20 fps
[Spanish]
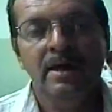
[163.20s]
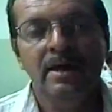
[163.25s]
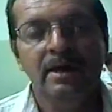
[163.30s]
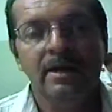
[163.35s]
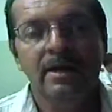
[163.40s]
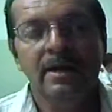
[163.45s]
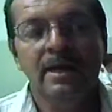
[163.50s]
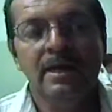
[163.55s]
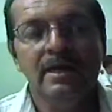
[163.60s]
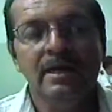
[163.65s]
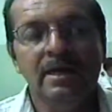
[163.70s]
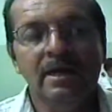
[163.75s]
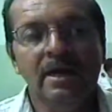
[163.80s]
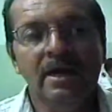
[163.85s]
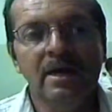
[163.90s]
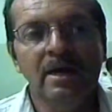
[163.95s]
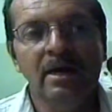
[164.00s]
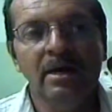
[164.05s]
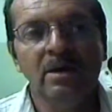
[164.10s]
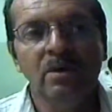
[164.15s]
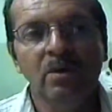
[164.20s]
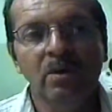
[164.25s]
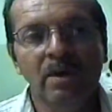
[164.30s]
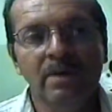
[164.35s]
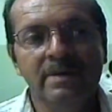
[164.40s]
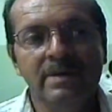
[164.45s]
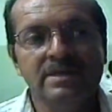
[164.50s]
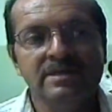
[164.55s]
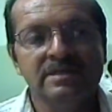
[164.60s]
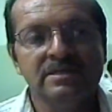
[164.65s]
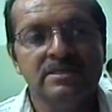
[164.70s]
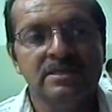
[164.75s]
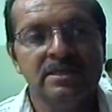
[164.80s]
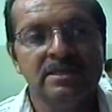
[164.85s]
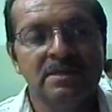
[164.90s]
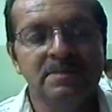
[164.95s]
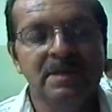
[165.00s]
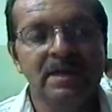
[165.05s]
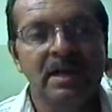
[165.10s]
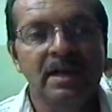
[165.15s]
El, día jueves
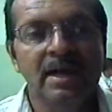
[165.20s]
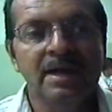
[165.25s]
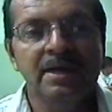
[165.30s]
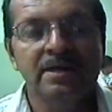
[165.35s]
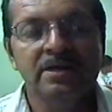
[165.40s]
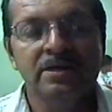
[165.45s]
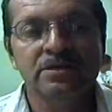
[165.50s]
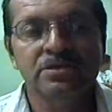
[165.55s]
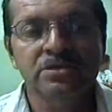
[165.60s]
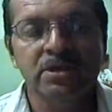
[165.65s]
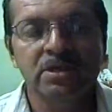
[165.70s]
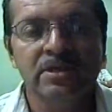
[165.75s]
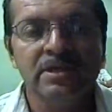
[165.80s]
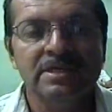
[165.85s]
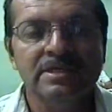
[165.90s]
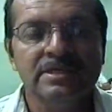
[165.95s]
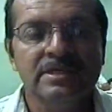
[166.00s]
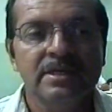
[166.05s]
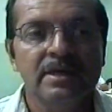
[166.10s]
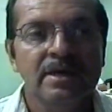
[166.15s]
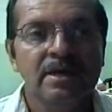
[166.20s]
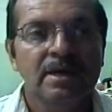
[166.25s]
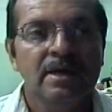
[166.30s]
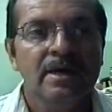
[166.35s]
se terminan las inscripciones,